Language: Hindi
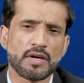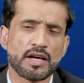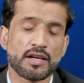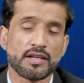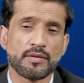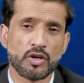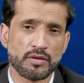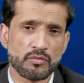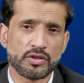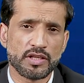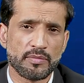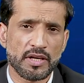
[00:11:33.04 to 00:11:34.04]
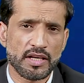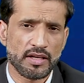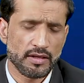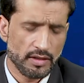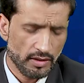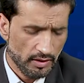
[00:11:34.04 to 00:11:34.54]
बहरहाल ये बहुत
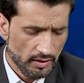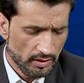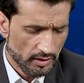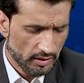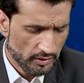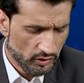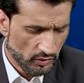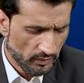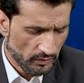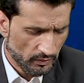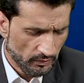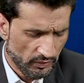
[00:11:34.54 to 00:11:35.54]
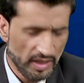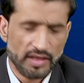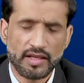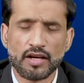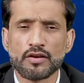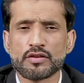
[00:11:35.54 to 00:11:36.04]
मुजरमाना जो
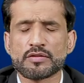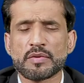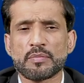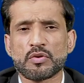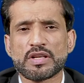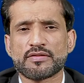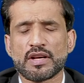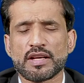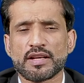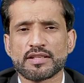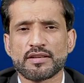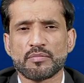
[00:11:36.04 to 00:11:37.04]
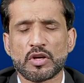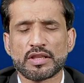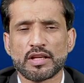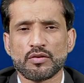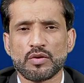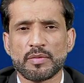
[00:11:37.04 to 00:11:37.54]
फेल था और उसमें पुलिस वाले ना सिर्फ
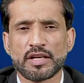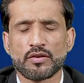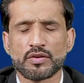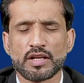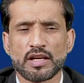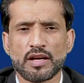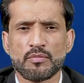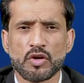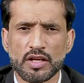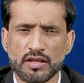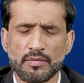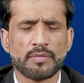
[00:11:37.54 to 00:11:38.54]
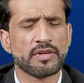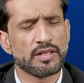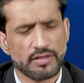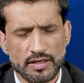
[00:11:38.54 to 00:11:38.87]
मअतल हुए बल्कि उनके खिलाफ मुकदमा भी